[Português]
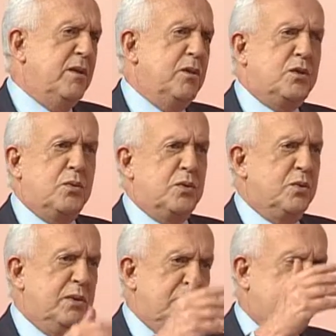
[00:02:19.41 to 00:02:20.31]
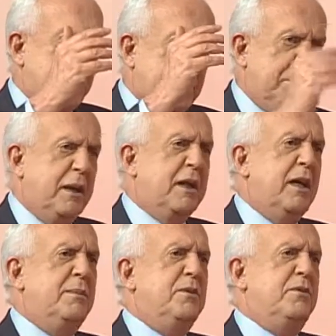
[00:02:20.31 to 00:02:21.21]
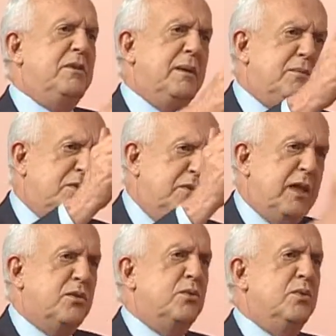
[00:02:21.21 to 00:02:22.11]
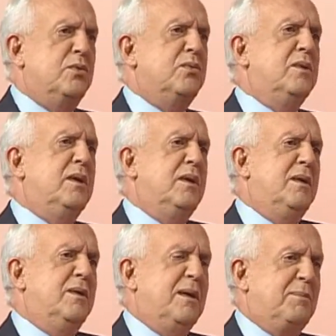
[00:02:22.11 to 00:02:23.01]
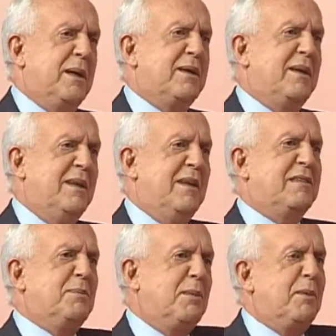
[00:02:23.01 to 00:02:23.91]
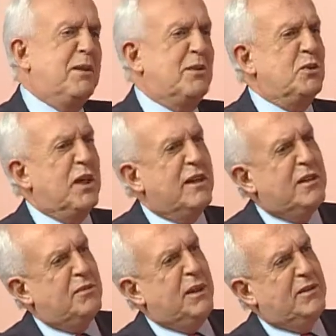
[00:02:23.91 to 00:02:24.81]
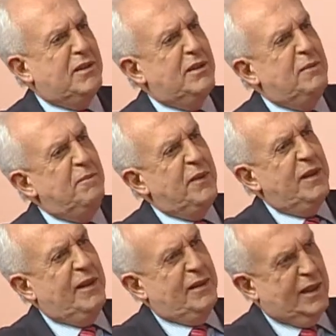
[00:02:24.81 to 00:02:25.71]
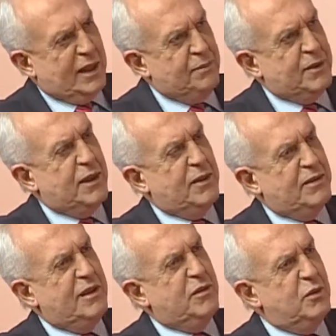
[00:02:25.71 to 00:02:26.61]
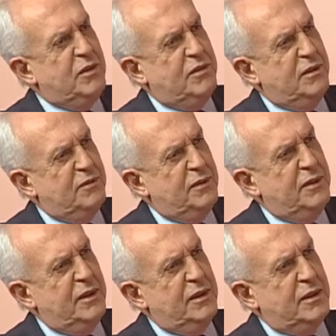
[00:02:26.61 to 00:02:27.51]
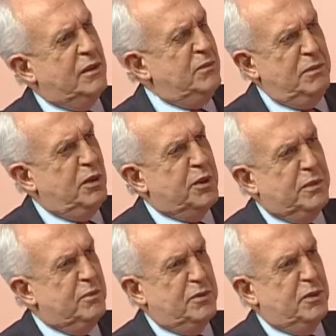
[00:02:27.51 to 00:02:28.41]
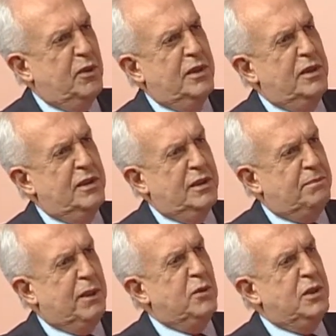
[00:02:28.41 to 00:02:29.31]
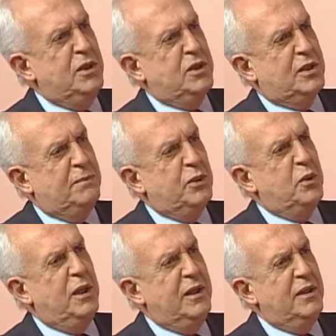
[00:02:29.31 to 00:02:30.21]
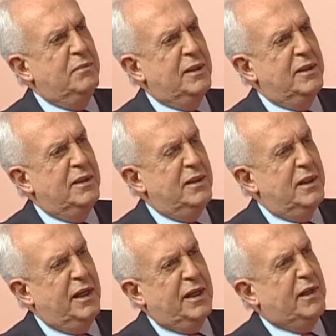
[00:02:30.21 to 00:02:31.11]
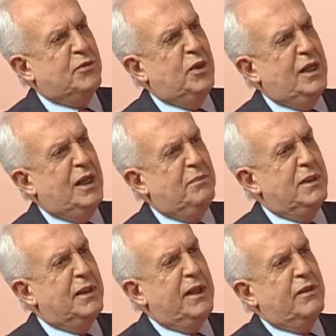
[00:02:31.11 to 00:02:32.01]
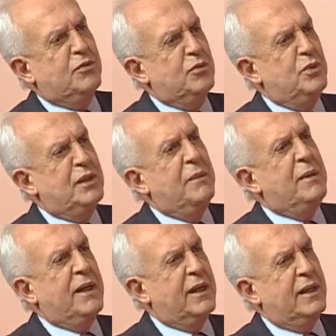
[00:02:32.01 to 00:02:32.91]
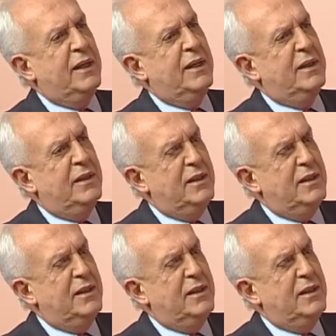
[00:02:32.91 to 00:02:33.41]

Nós construímos, triplicamos, fizemos viadutos, né, para que essa população chegasse mais cedo à, à, capital, à cidade do Recife. Então, melhoramos Olinda, Paulista, Abreu e Lima, Araçoiaba, Igaraçu, Itamaracá,